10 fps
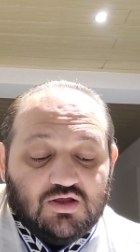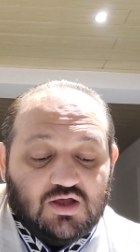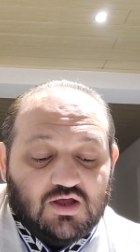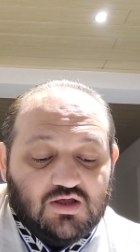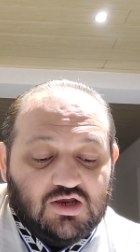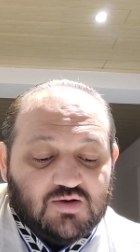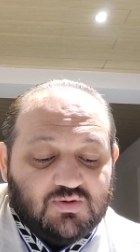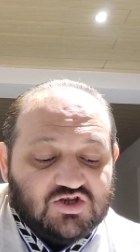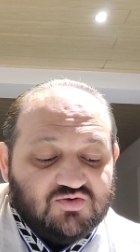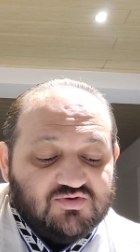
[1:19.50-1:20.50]
Ee, ilk
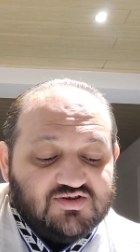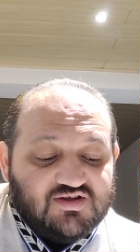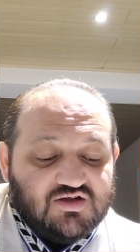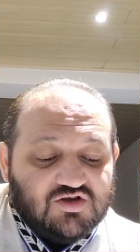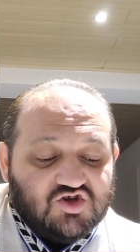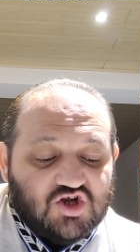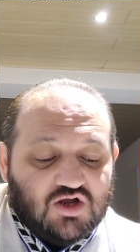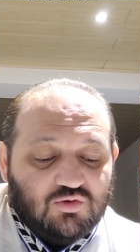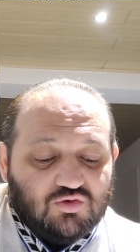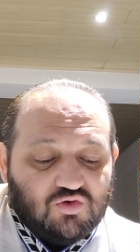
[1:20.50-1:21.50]
maçımızda
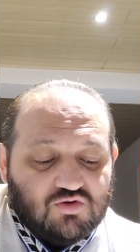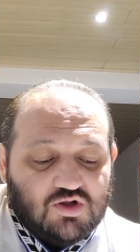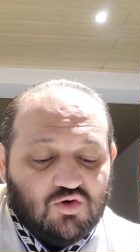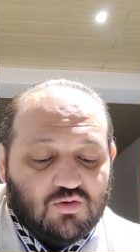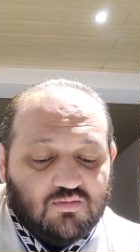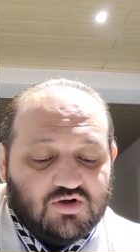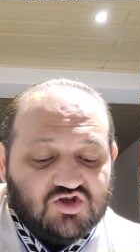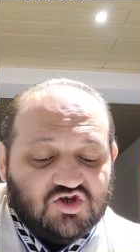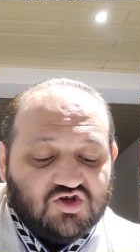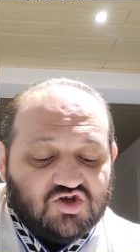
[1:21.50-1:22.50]
Charlotte Oklahoma
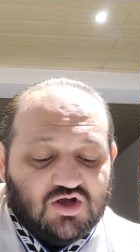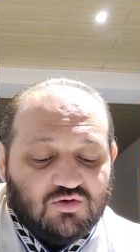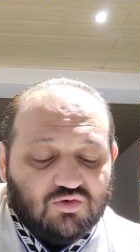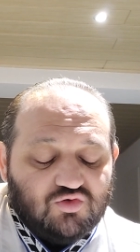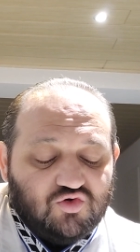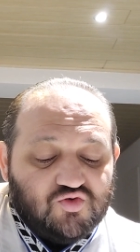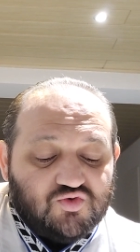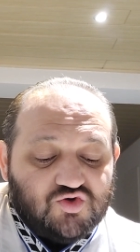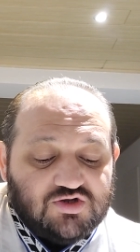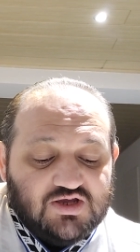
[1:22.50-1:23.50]
maçı Charlotte
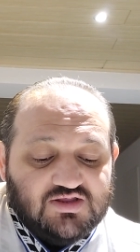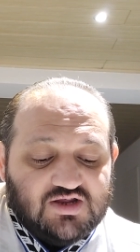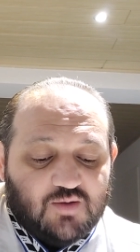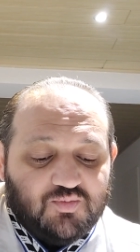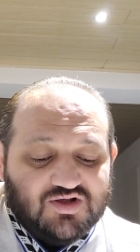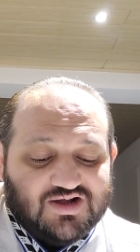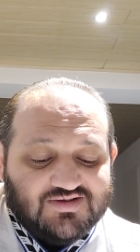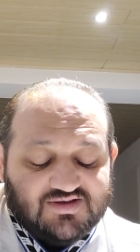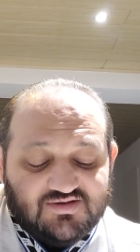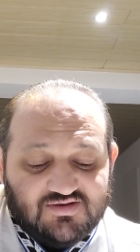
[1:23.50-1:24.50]
3.5 handikaplı
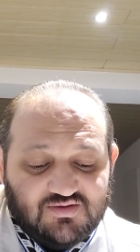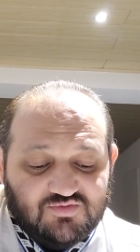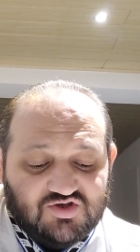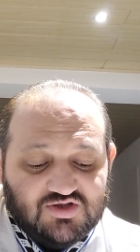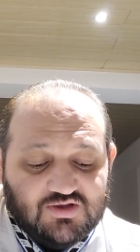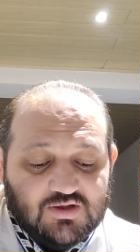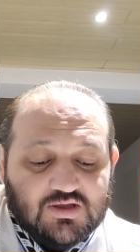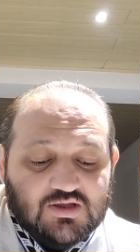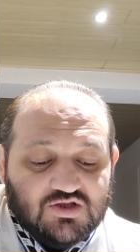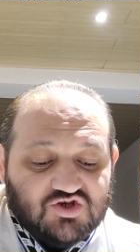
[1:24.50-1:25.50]
kazanır demiştik.
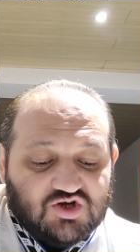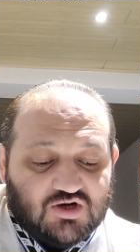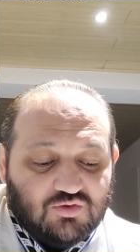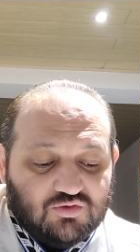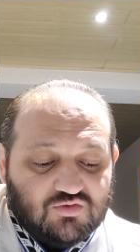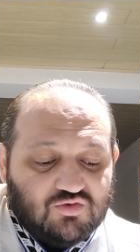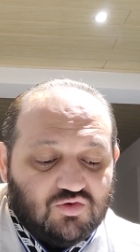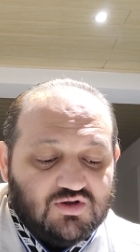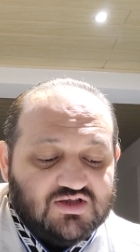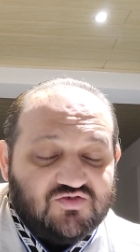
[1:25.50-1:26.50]
Charlotte
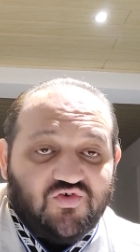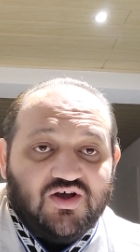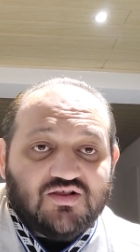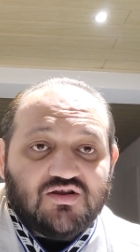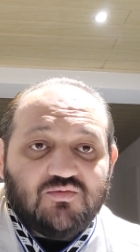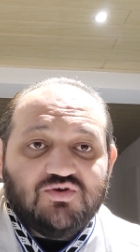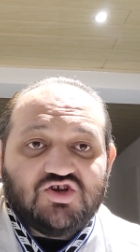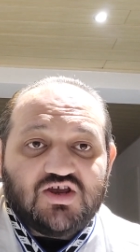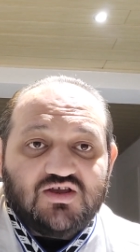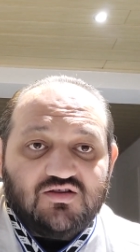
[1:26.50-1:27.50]
Hornets farklı bir
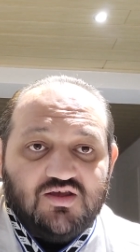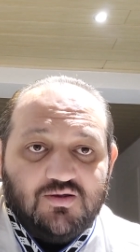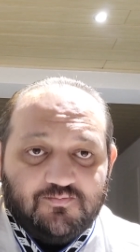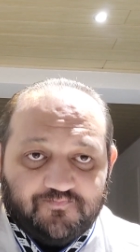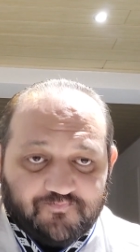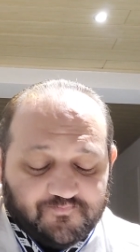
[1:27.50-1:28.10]
şekilde